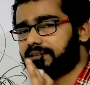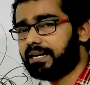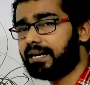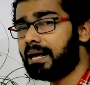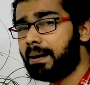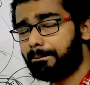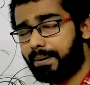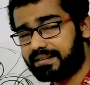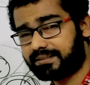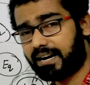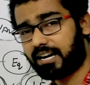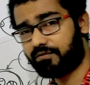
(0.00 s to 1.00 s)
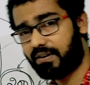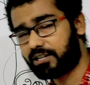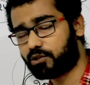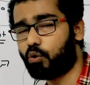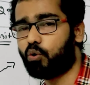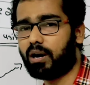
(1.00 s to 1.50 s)
परसेंट पैसा
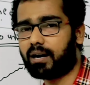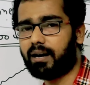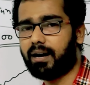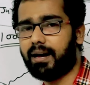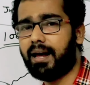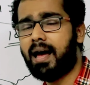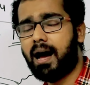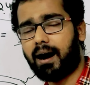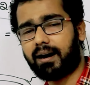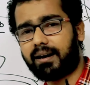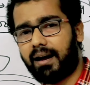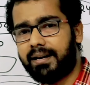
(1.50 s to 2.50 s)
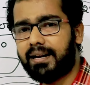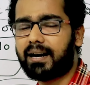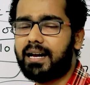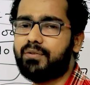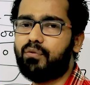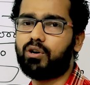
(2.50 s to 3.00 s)
इन्वेस्ट हो रखा है अगर कहीं ना
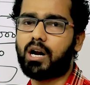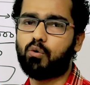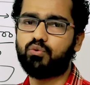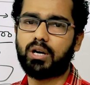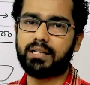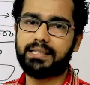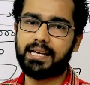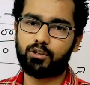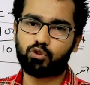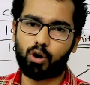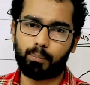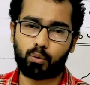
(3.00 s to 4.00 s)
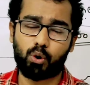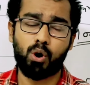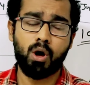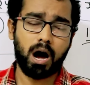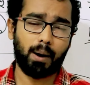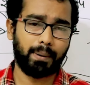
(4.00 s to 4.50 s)
कहीं वो डाउन जाती है तो हमको
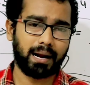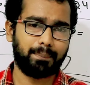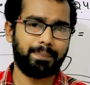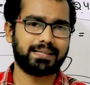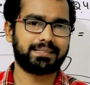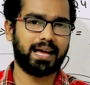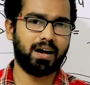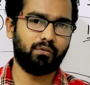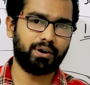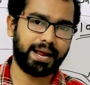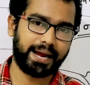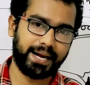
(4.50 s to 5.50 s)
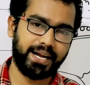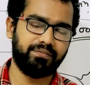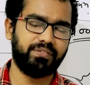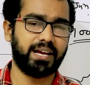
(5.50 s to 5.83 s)
हमारा पैसा है वो नेगेटिव